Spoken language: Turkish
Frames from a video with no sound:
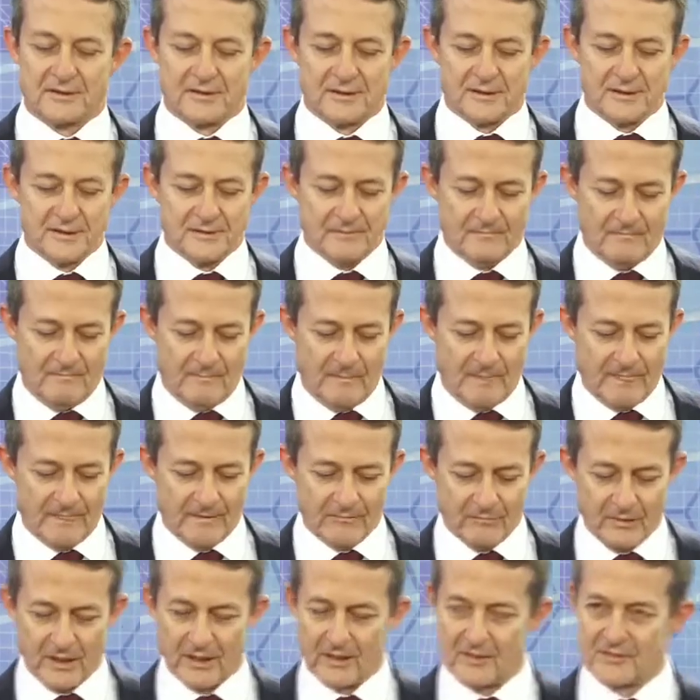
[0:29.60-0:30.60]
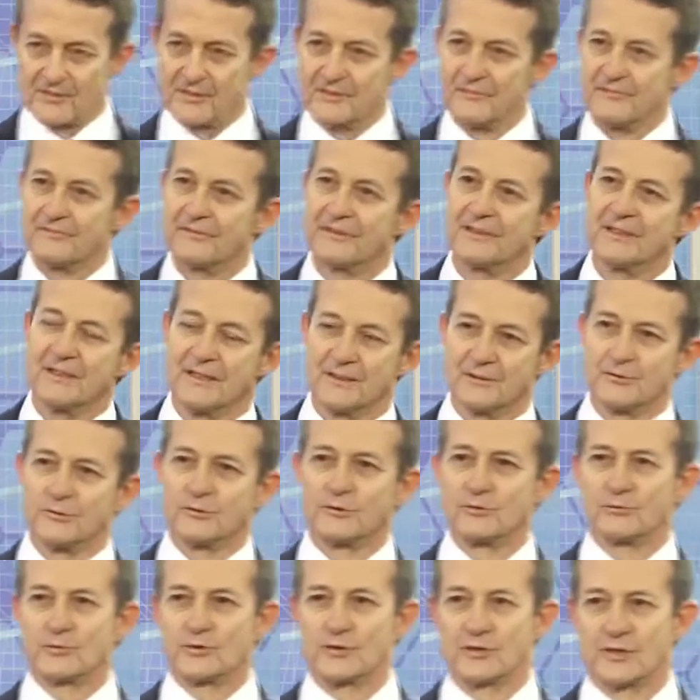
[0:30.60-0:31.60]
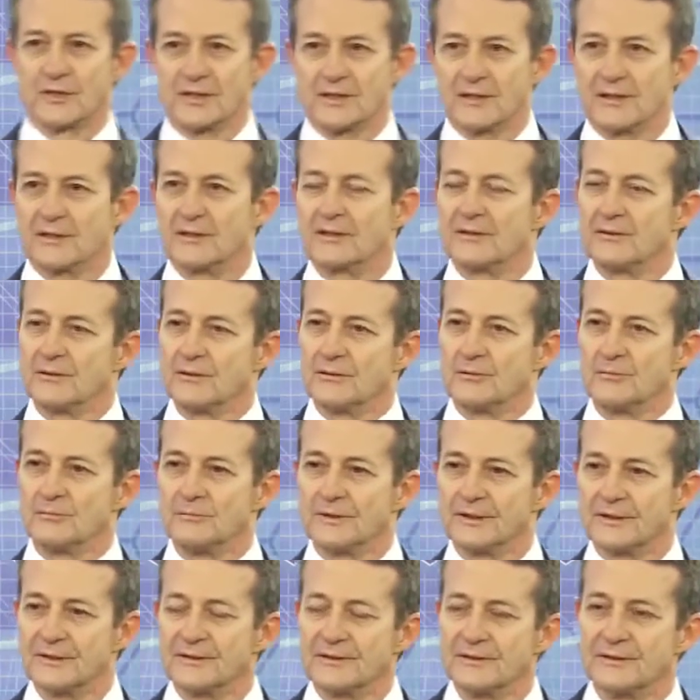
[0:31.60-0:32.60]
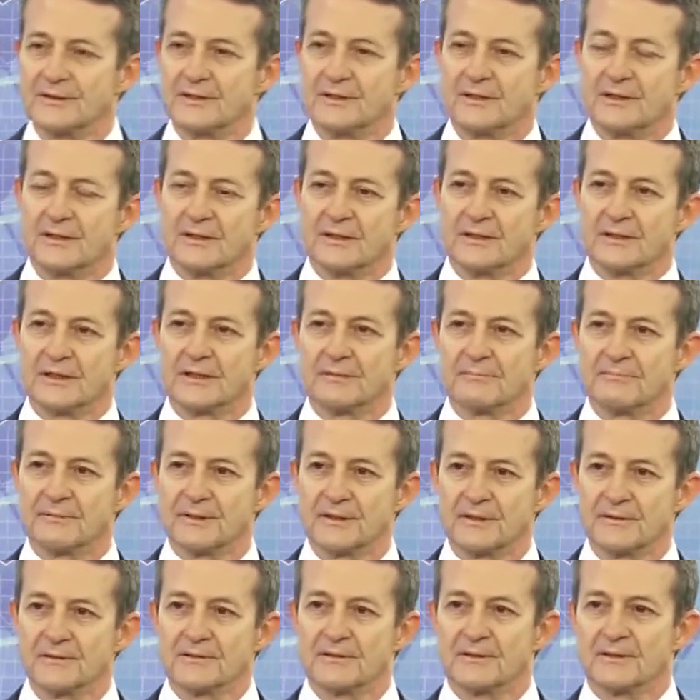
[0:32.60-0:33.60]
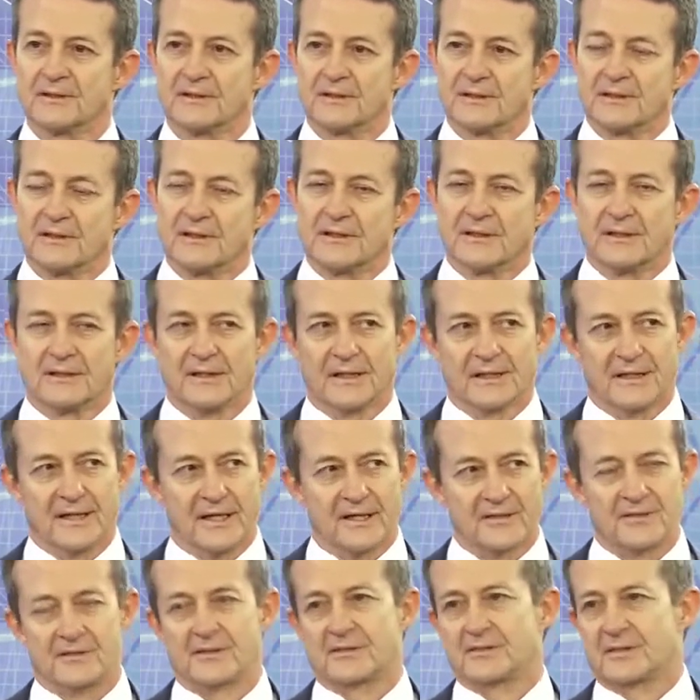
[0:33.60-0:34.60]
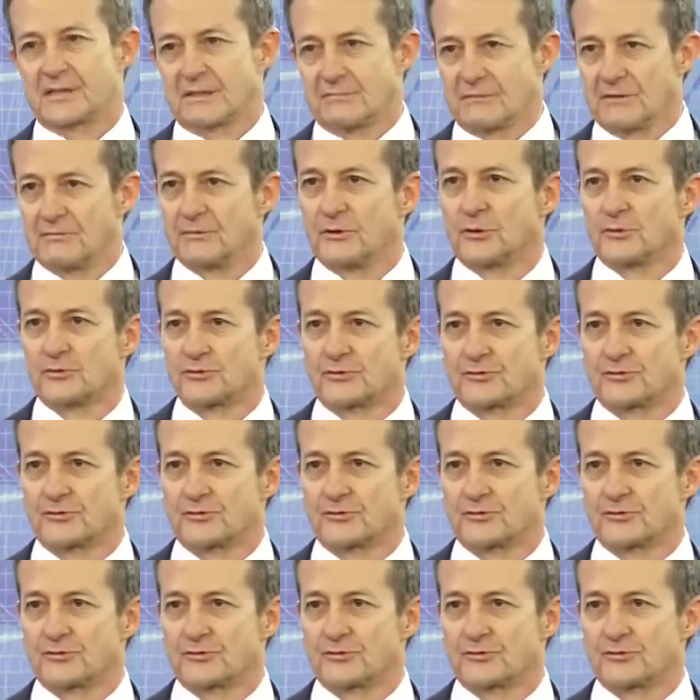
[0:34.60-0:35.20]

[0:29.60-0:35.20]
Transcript: hastalığı maalesef yani günümüzde ölümlerin, kayıpların yani en sık sebebi